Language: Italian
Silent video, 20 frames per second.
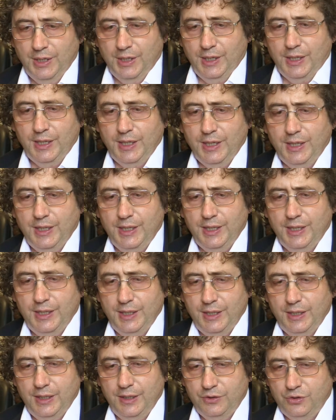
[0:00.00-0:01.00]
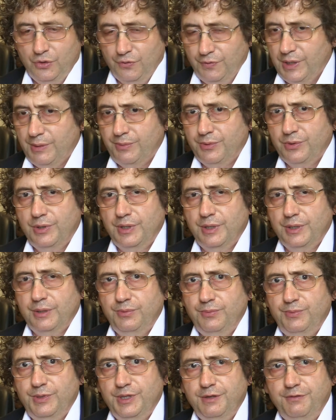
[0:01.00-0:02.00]
e dove la Pro della
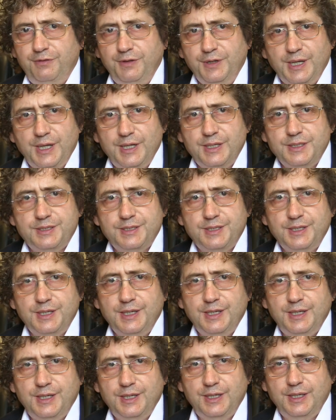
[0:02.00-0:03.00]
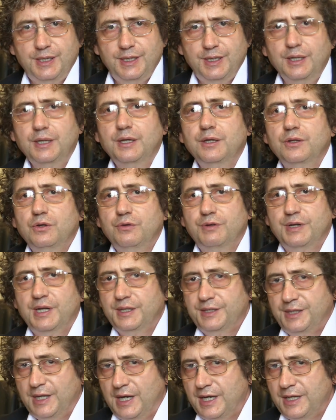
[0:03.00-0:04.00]
Repubblica di Firenze dovrà
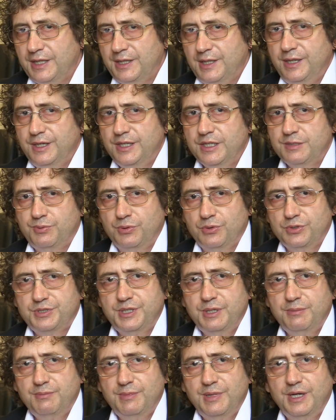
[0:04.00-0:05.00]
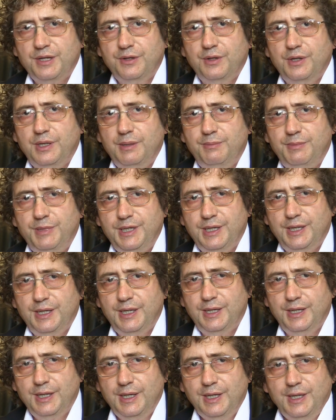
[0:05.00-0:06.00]
dare delle risposte in merito alle
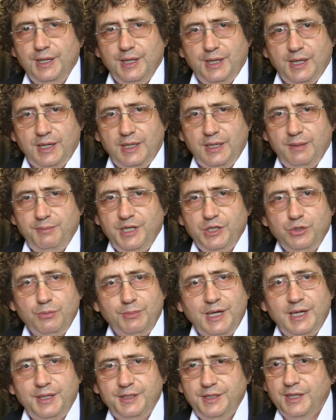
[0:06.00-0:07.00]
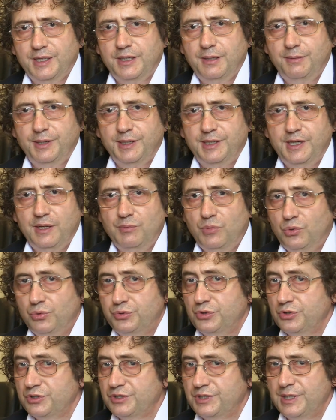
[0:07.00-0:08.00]
mie, alle mie domande, anche perché è
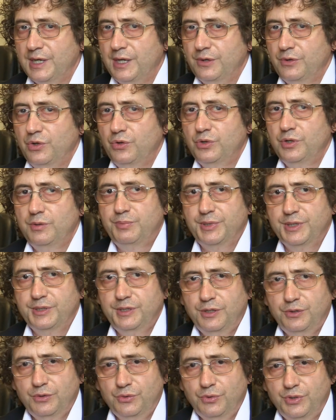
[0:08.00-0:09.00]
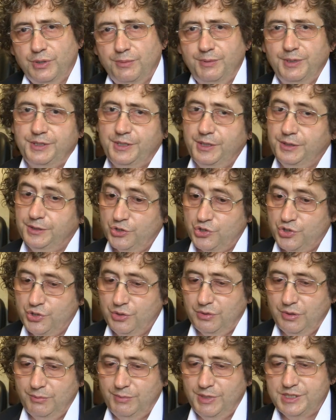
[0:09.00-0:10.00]
molto strano che un imprenditore per
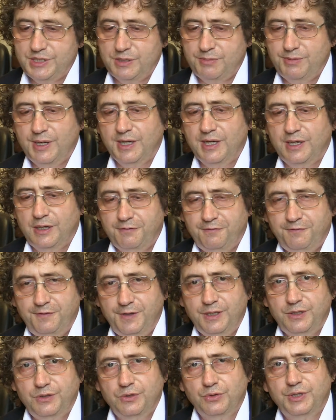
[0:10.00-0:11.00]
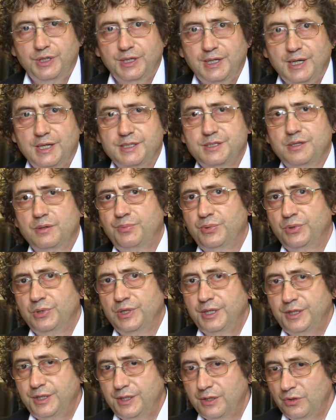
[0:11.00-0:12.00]
35 mesi paga l'affitto di casa a un
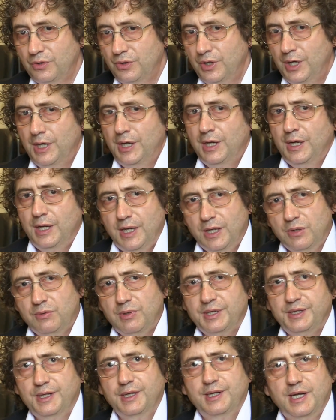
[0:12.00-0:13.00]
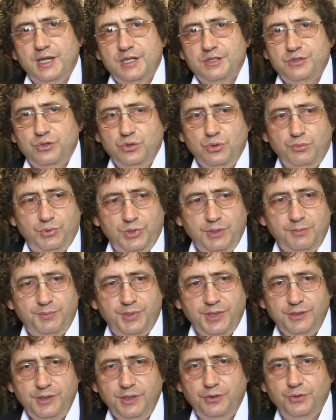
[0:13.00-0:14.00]
politico e guarda caso dopo
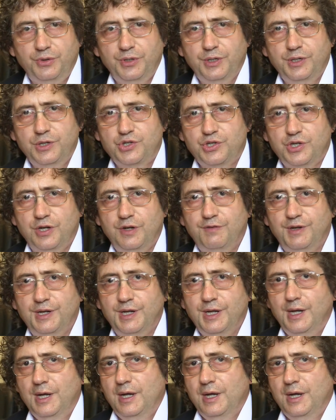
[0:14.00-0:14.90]
l'imprenditore riceve